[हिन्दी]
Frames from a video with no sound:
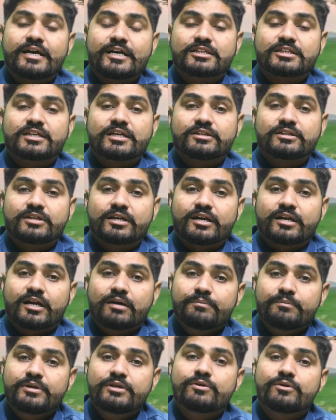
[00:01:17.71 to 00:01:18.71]
खेत के अंदर
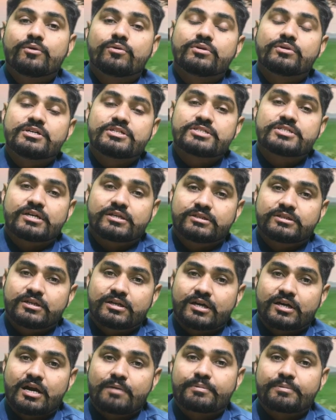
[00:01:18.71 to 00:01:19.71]
नमी होनी
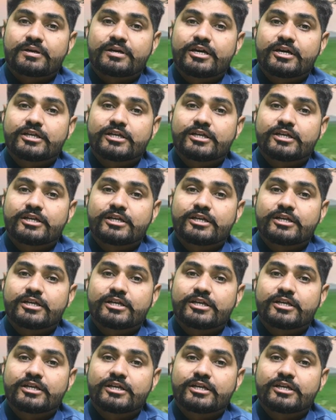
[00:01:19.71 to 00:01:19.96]
चाहिए अगर आपके